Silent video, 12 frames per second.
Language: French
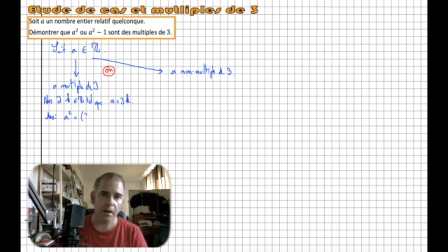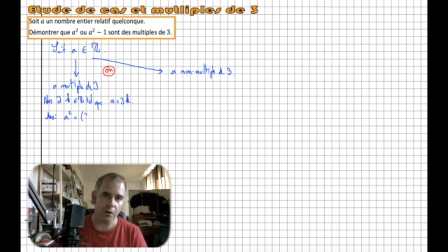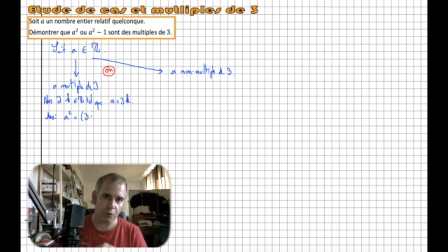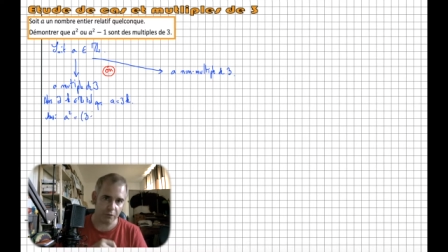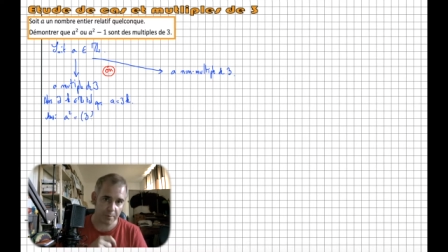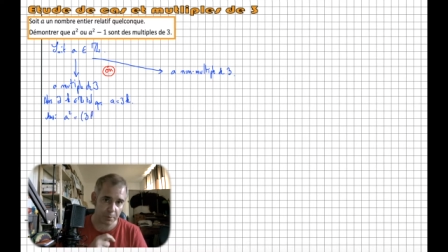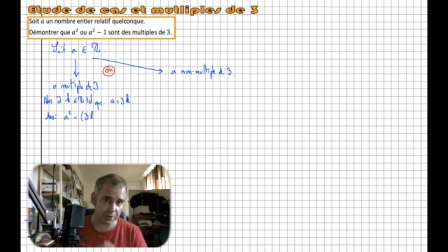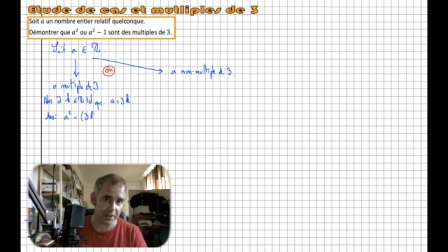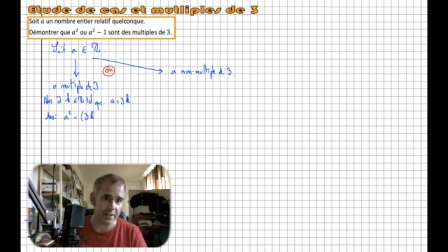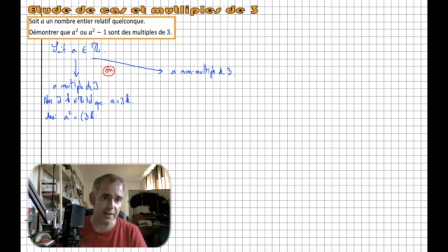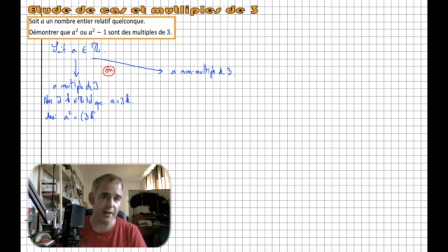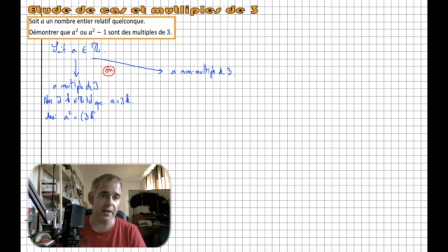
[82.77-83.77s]
on fait porter le
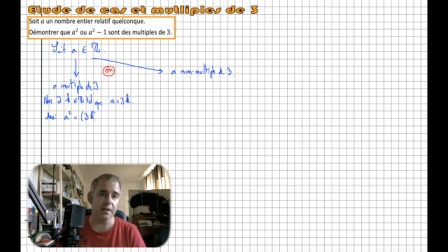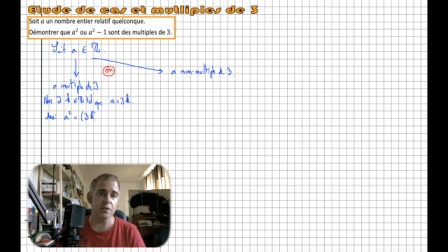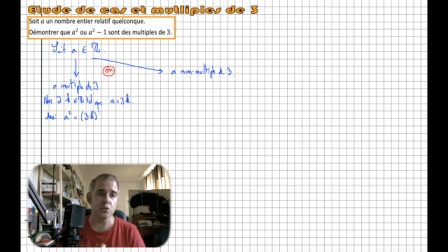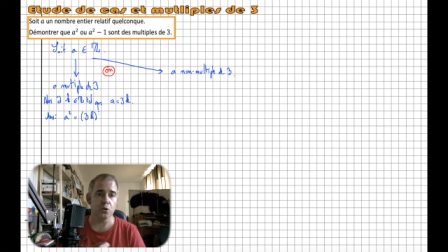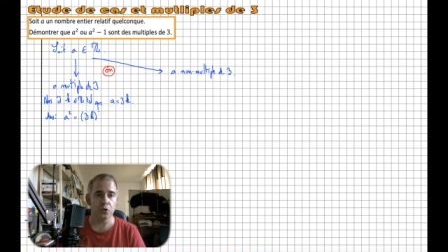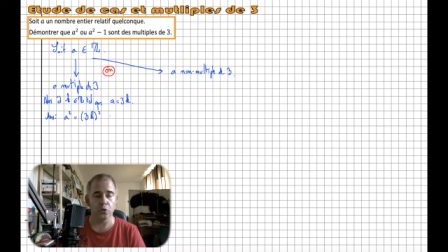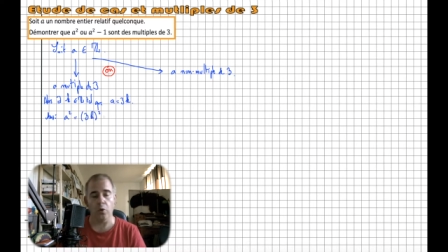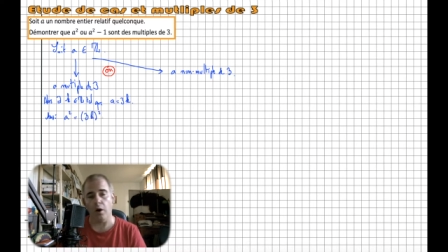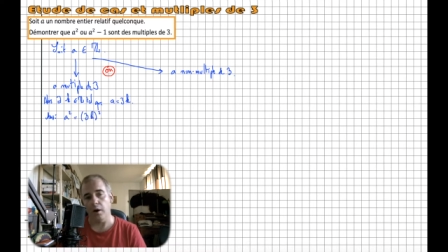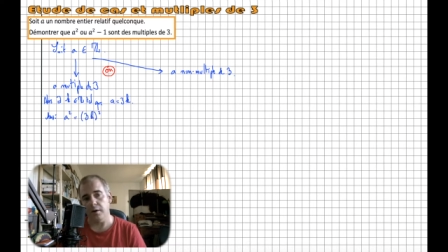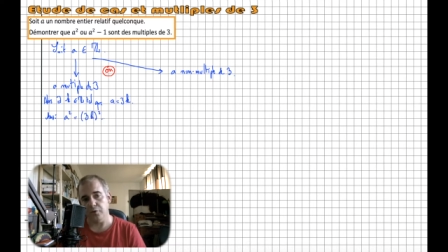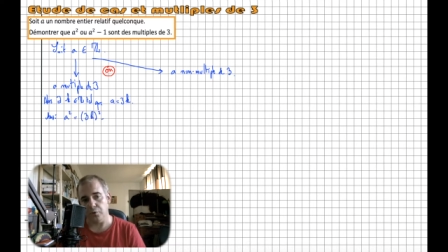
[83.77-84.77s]
carré sur le 3
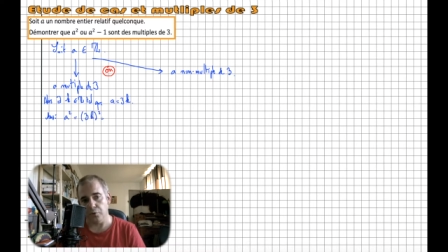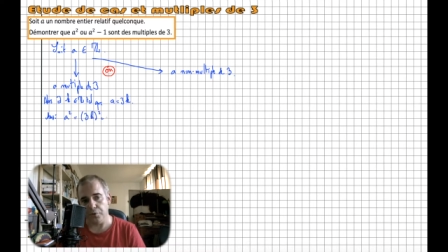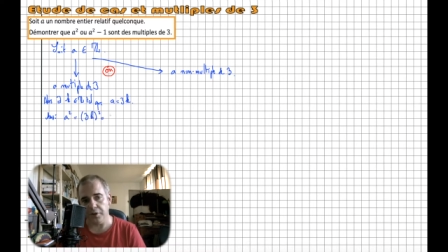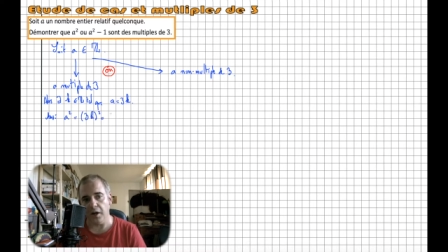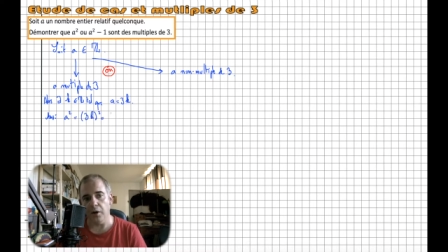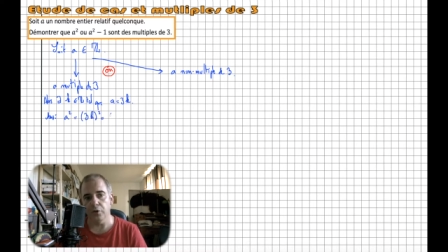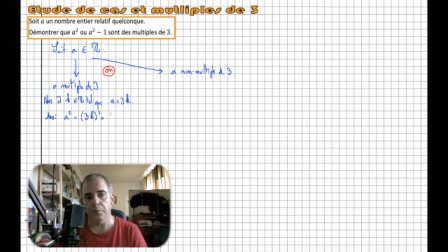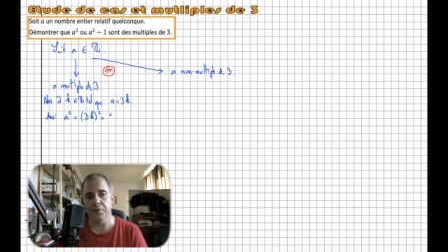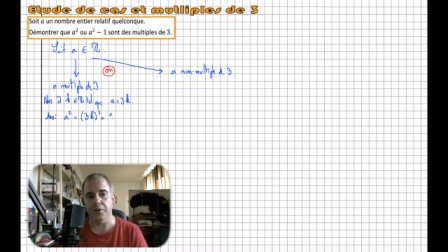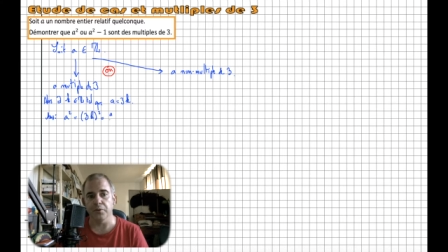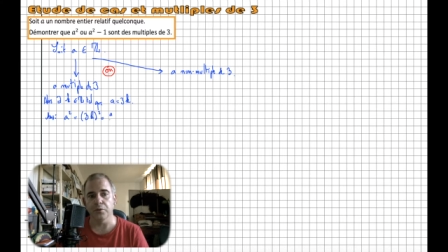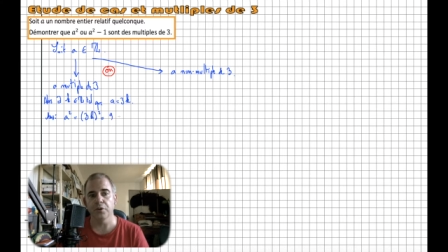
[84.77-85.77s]
sur le k, on obtient
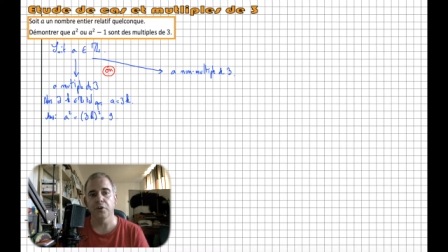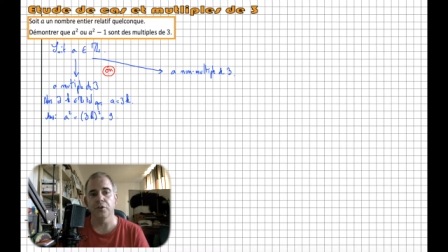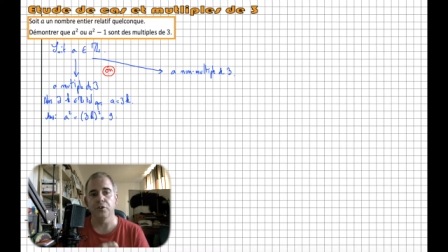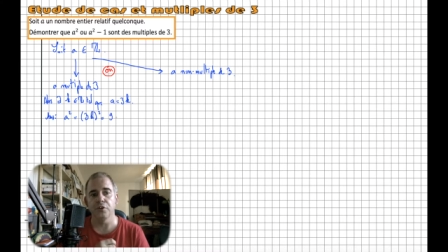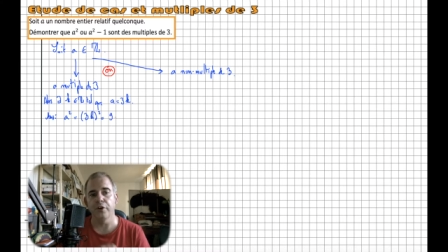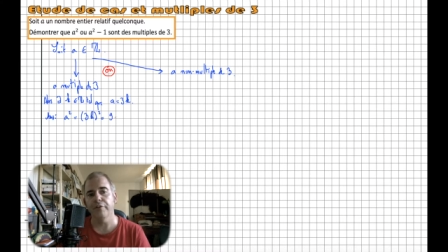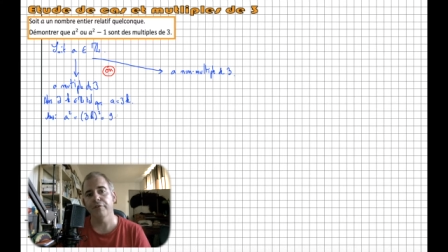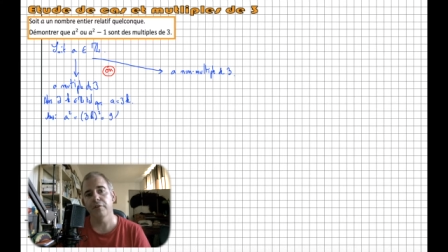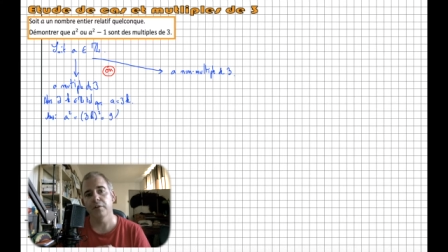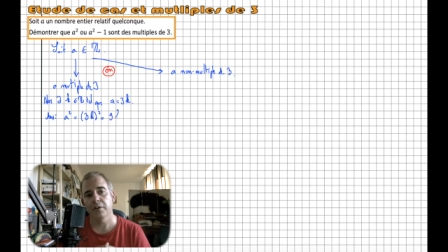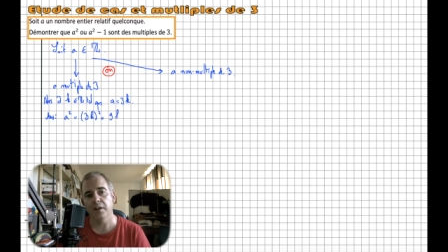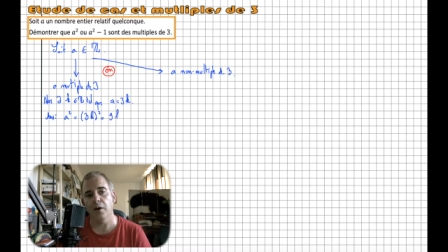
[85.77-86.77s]
donc
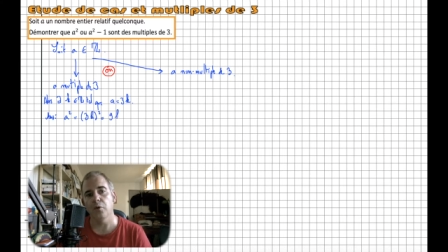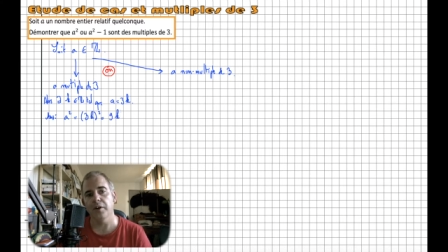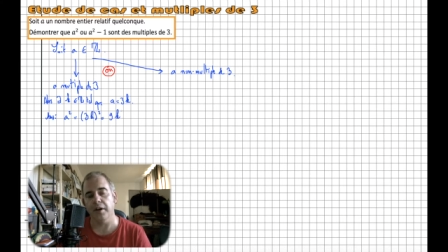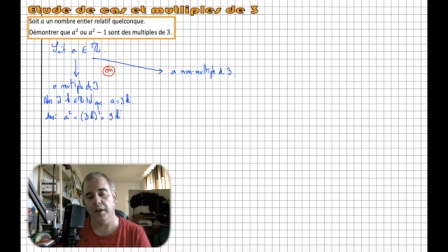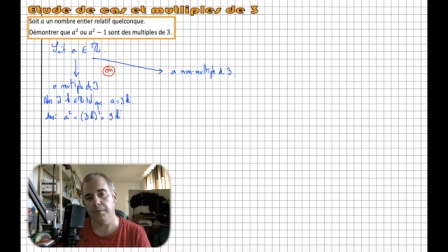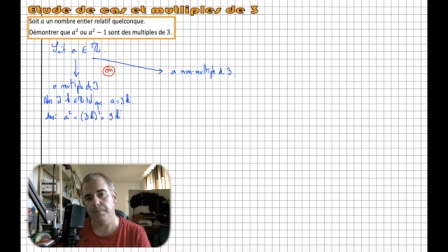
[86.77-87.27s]
9k au carré.